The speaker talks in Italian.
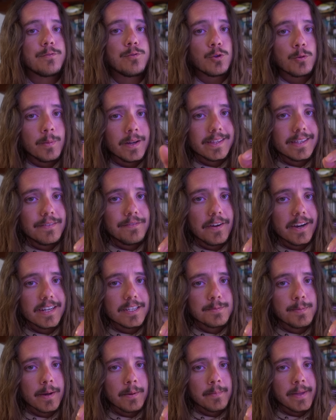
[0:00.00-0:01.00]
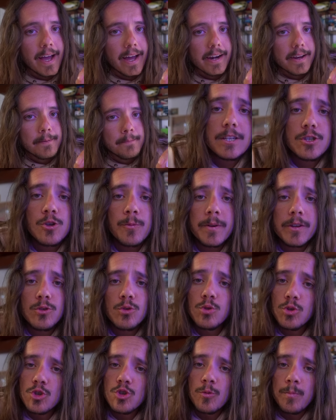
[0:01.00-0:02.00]
furba ti fa risparmiare e
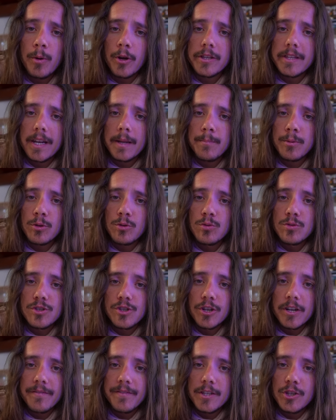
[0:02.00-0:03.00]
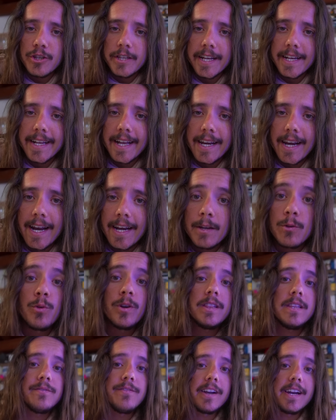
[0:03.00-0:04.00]
soprattutto supporta la produzione video del canale,
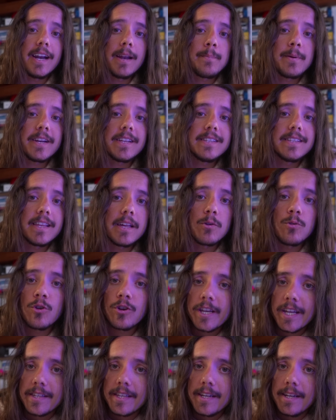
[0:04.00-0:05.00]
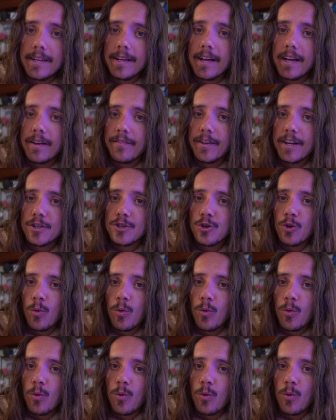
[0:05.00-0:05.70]
quindi vale la pena di dare un'occhiata ai link che vi lascio